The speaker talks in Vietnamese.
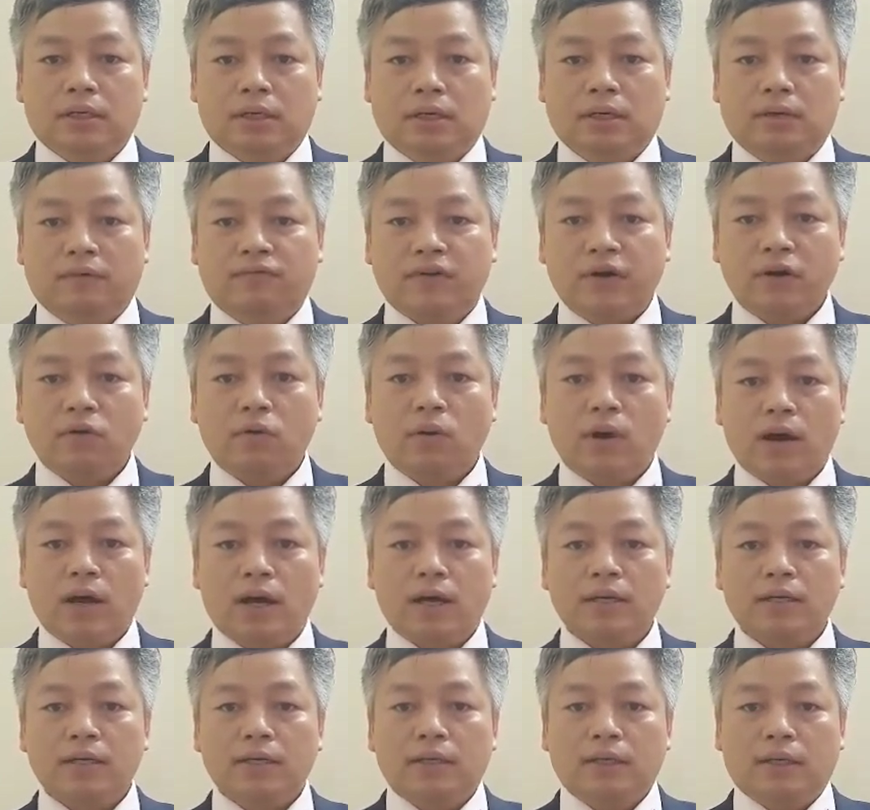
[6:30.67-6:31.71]
văn
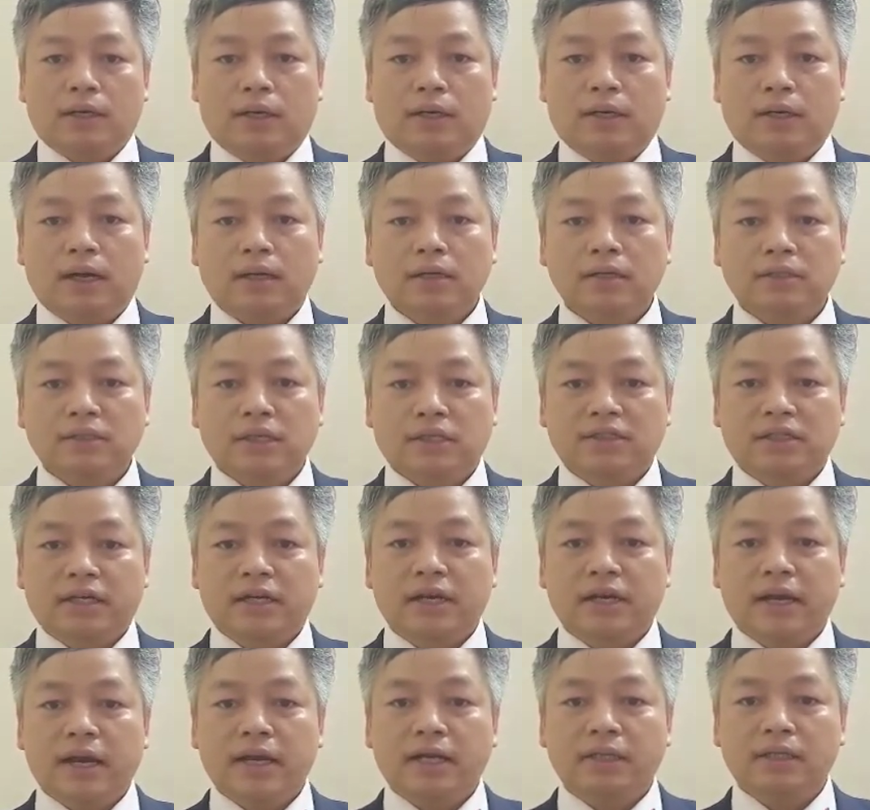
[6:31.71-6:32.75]
hóa À, đã được nhận
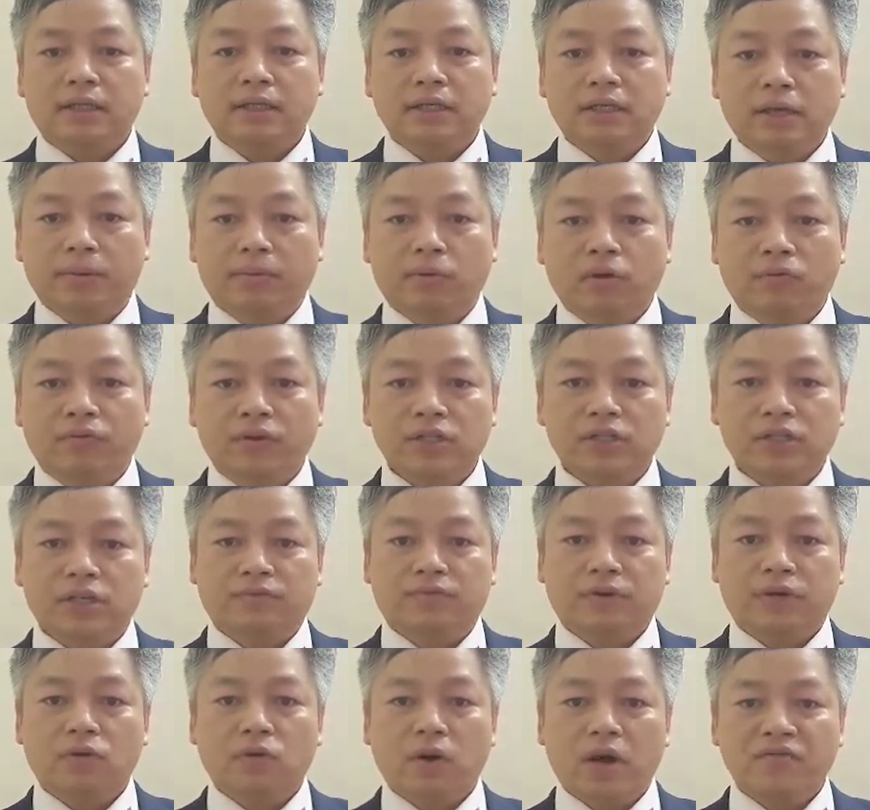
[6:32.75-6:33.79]
giấy khen từ Hiệp hội Phát triển
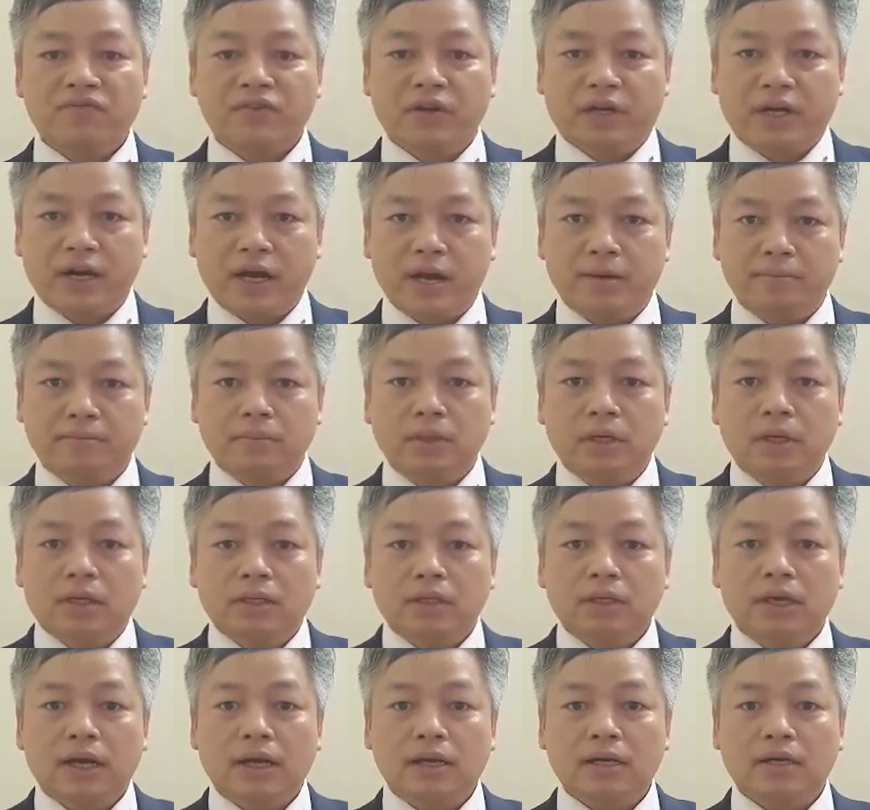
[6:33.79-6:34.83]
Văn hóa Việt Nam,
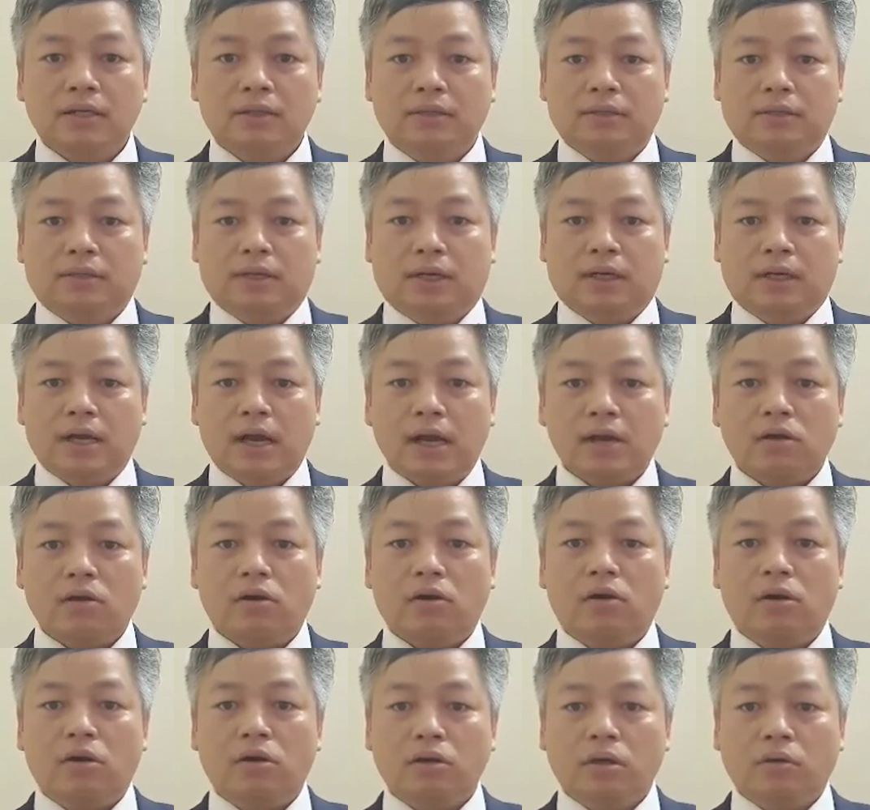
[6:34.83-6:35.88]
Dragon à, đã
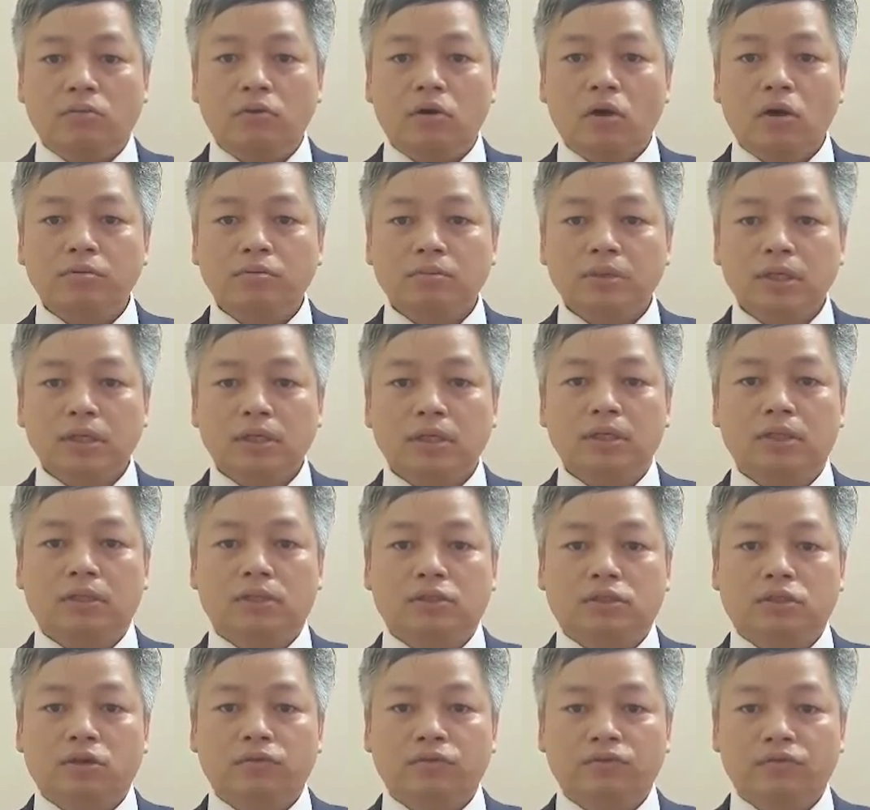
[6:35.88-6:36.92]
có đóng góp tích cực
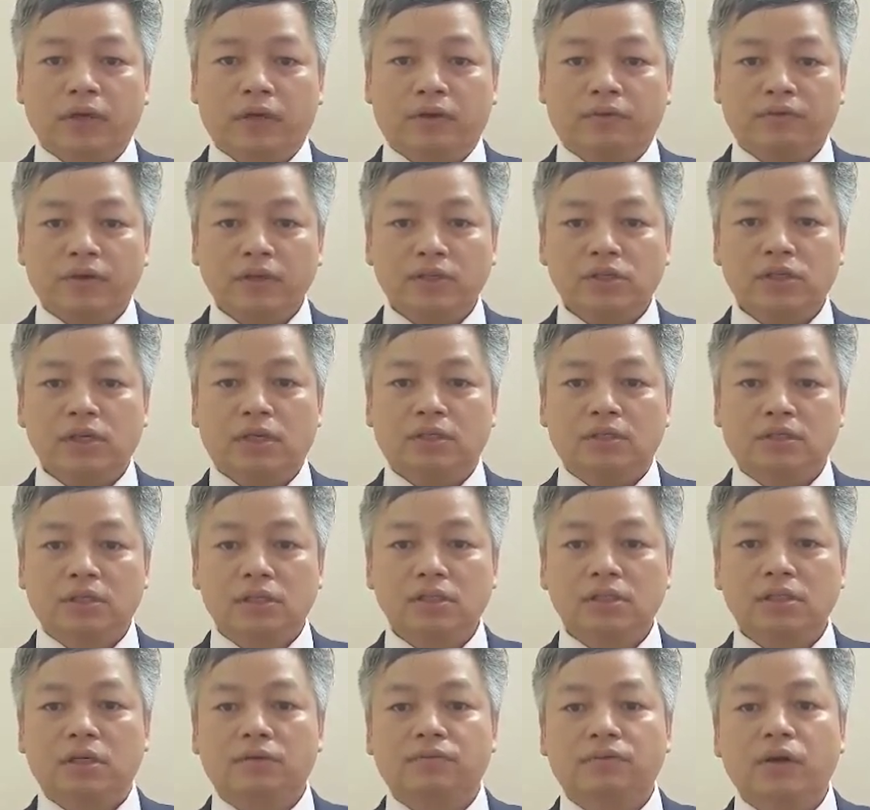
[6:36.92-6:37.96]
trong việc phát triển
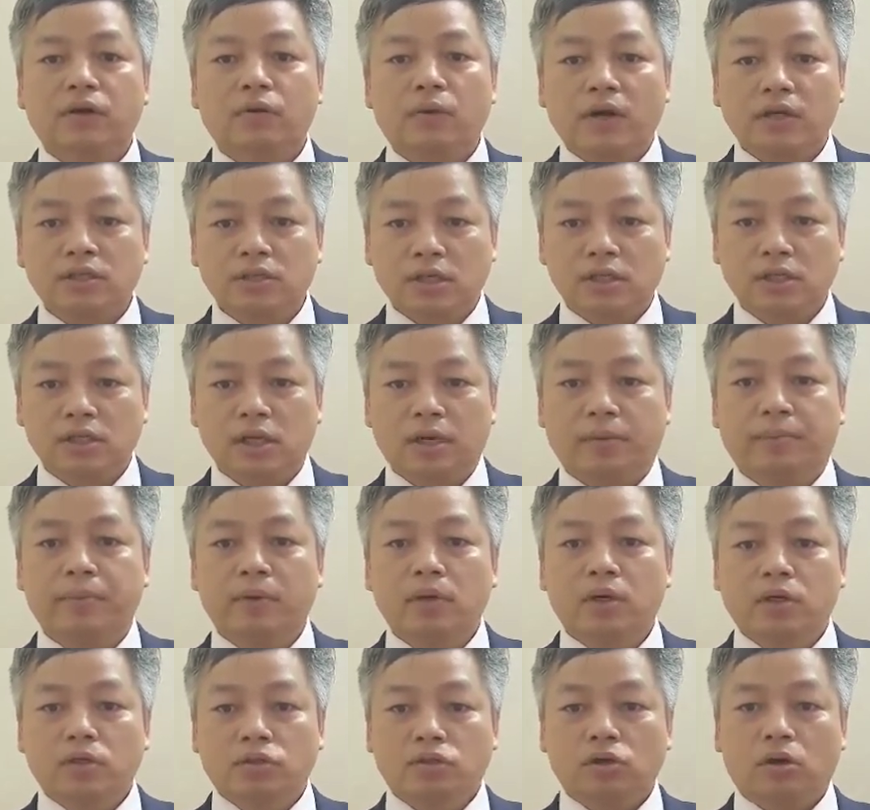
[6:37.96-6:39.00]
xây dựng văn hóa doanh nghiệp
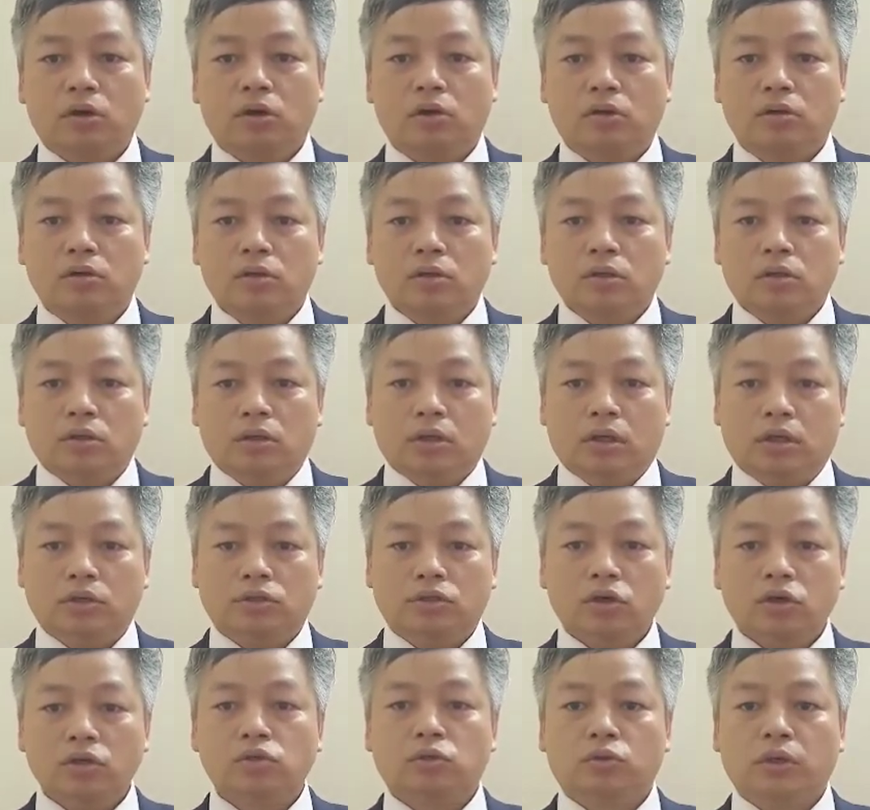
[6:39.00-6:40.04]
cho ờ,
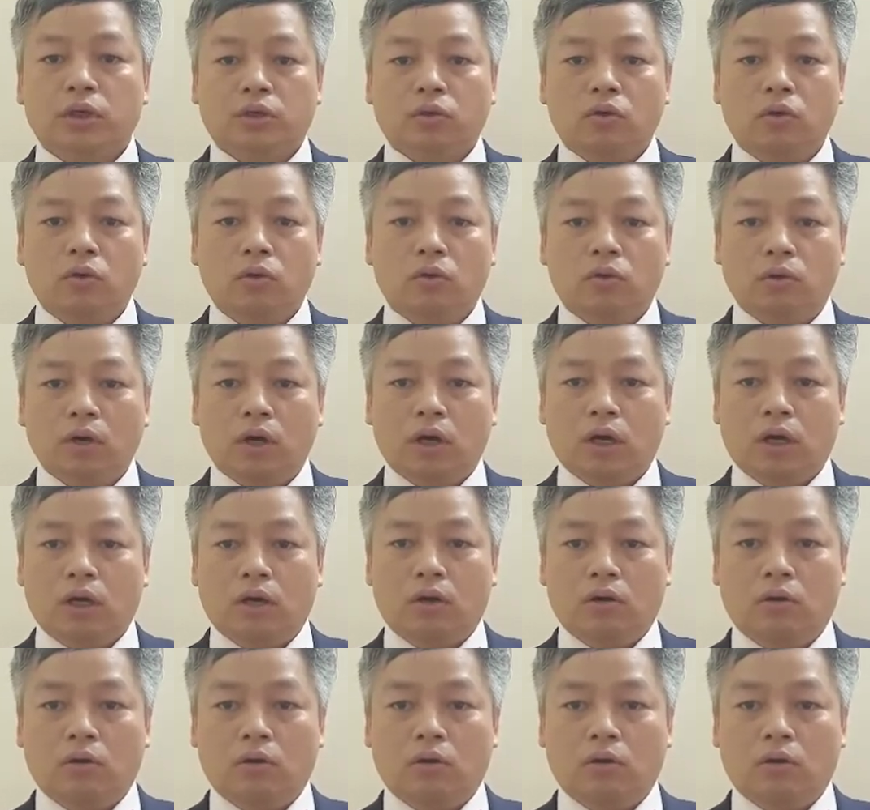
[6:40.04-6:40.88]
do Chủ tịch Hồ, ờ,